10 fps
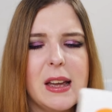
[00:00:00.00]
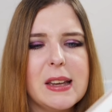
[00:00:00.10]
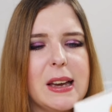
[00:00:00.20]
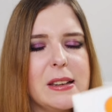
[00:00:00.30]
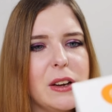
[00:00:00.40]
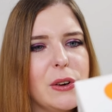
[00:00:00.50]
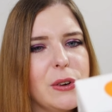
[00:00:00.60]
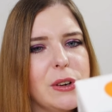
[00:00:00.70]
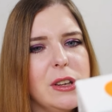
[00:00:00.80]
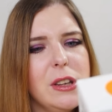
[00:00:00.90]
Ich hatte
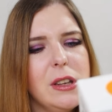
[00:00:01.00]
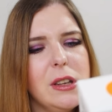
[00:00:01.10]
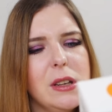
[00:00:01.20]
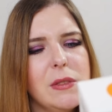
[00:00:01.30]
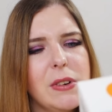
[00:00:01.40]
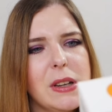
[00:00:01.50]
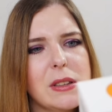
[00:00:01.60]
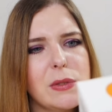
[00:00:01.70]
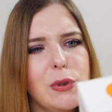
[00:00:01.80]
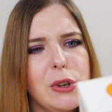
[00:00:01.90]
auch noch nie
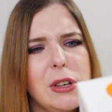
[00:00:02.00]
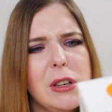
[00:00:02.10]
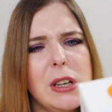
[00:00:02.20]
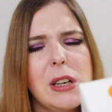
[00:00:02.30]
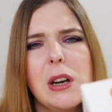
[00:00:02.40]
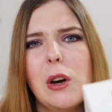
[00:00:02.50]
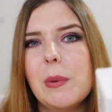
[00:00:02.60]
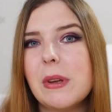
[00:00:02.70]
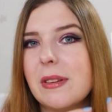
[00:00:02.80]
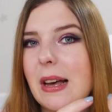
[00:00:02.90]
was von denen,
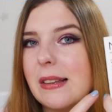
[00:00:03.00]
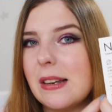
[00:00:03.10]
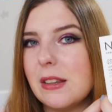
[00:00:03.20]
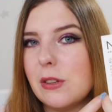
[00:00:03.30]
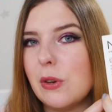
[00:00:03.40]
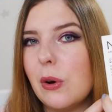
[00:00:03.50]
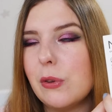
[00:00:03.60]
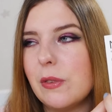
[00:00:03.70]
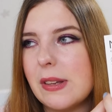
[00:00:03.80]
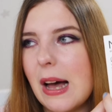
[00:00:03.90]
glaube ich. Es kann sein, dass ich zu
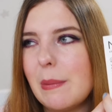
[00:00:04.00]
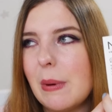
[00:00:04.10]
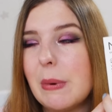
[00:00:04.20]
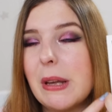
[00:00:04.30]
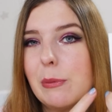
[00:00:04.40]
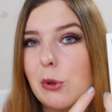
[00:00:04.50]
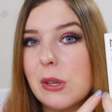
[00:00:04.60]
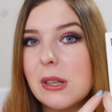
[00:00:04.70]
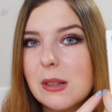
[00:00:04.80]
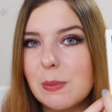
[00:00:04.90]
Hause was habe, aber ich habe
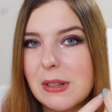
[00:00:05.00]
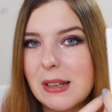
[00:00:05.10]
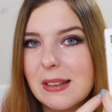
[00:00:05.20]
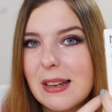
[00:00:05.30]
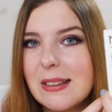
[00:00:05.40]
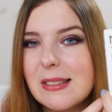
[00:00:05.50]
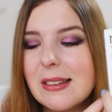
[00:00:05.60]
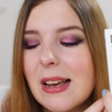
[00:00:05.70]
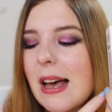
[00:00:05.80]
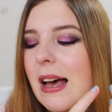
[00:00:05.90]
noch nichts bisher
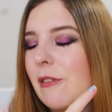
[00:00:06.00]
getestet.